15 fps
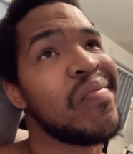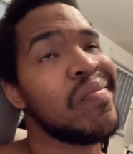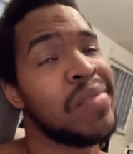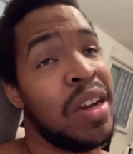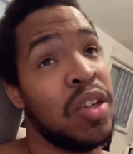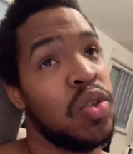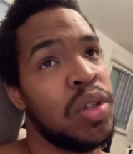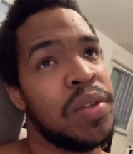
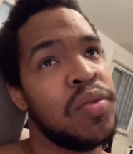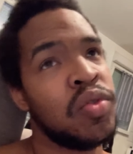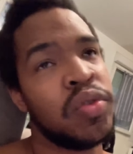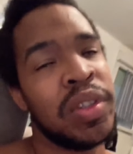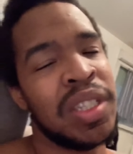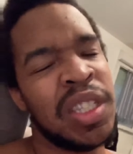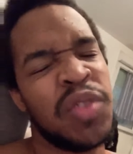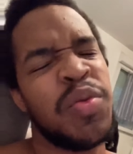Rassurez-vous, je vous
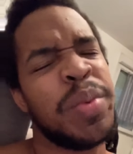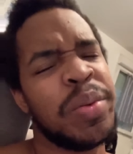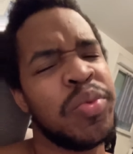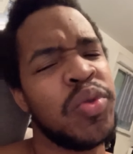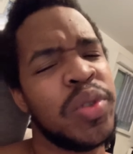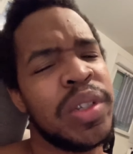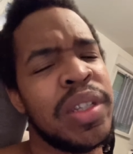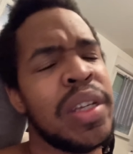ai dit, je ne vais pas me
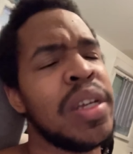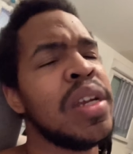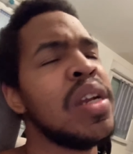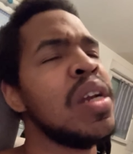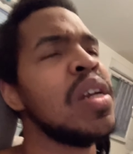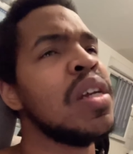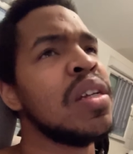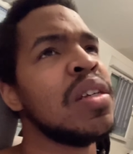suicider.
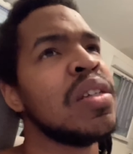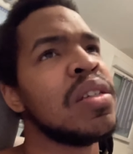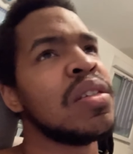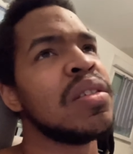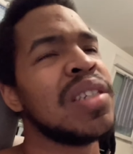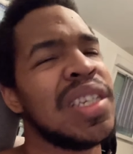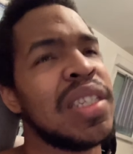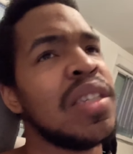
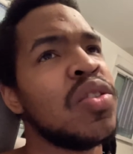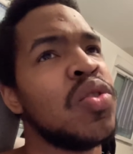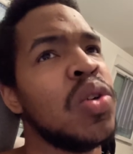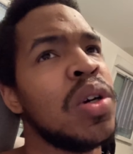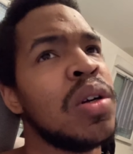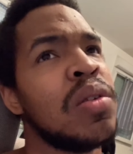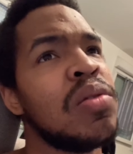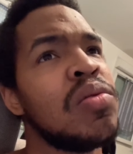Ça, c'est
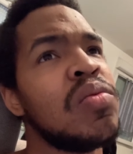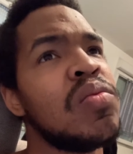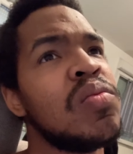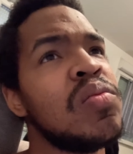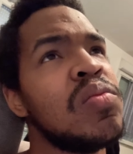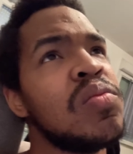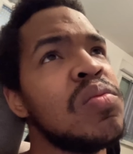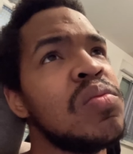sûr.
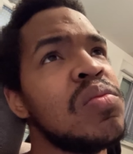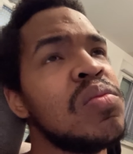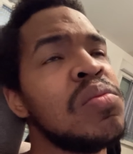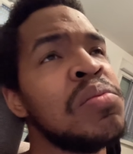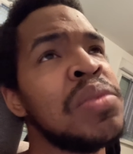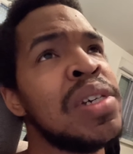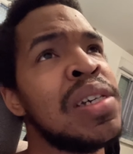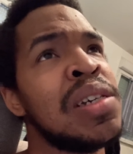
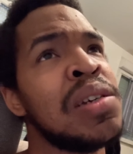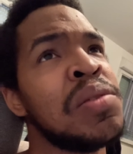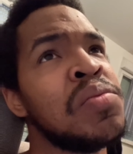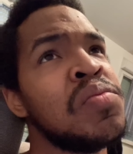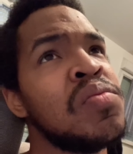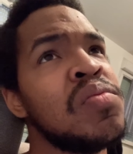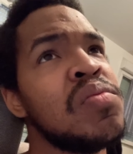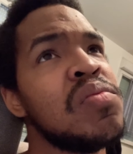Mais
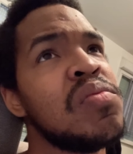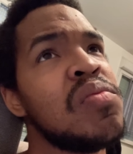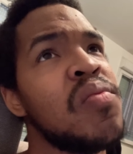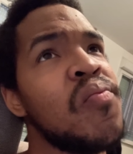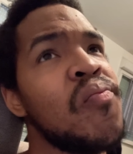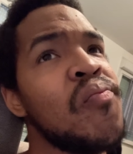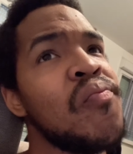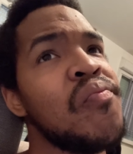euh,
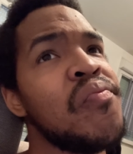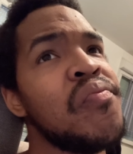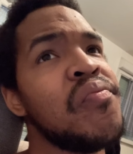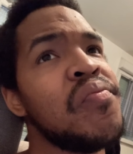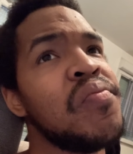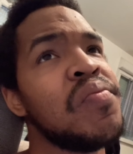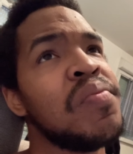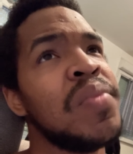
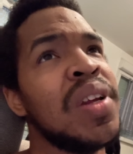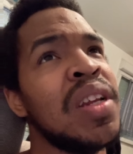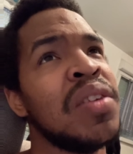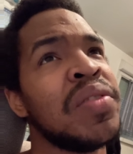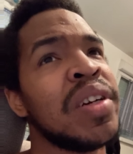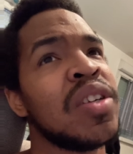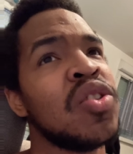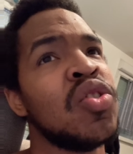il est
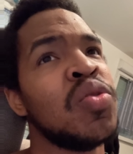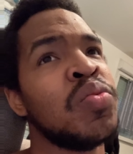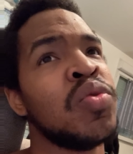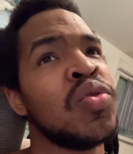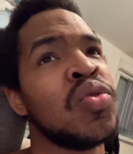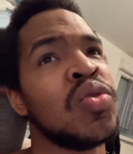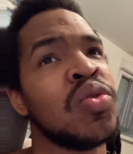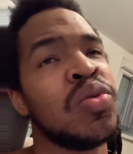vrai que le
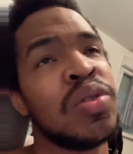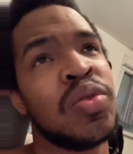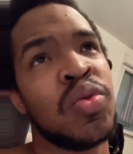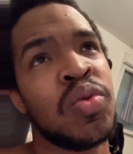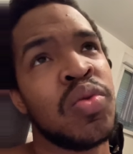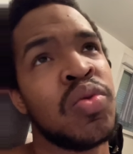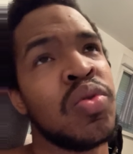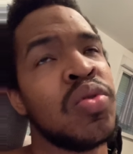monde aujourd'hui
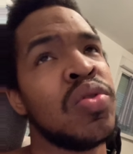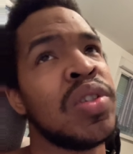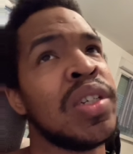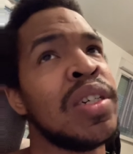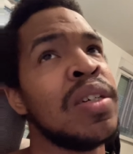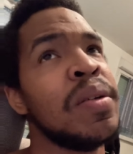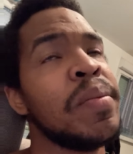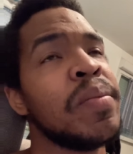tourne autour de
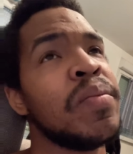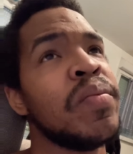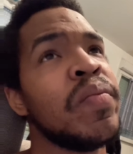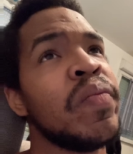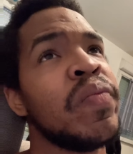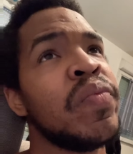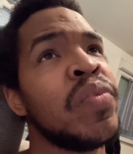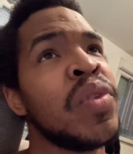ça.
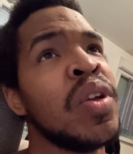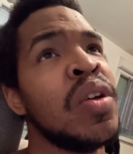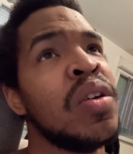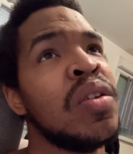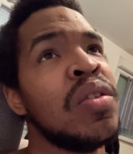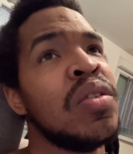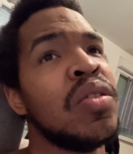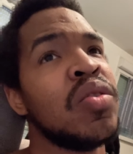
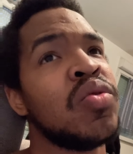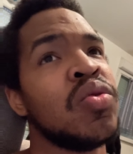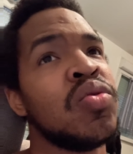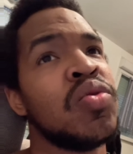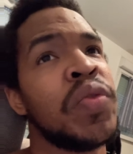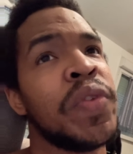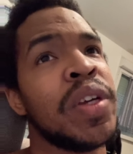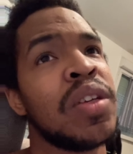Autour
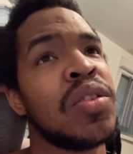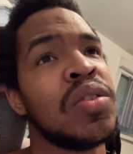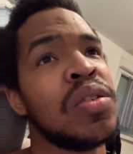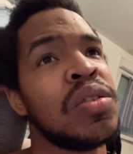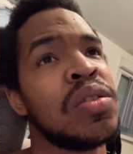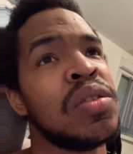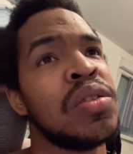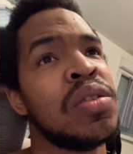du fait
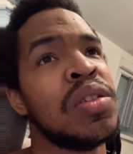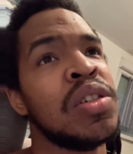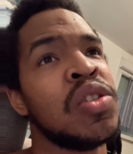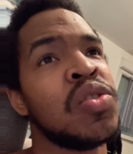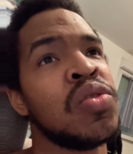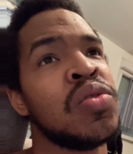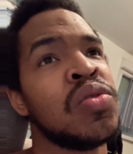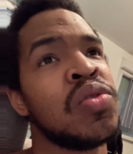que les
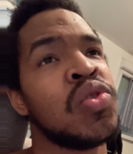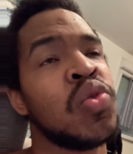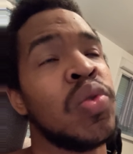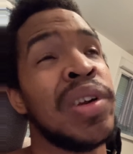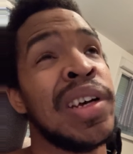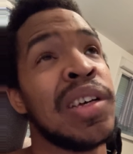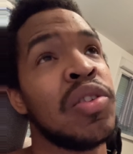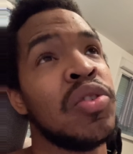gens sont
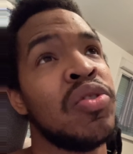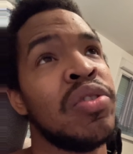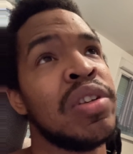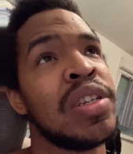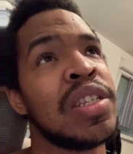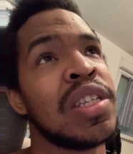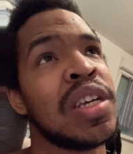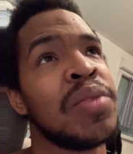là que dans
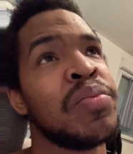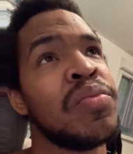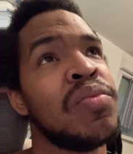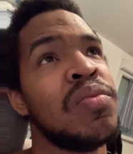l'extrême.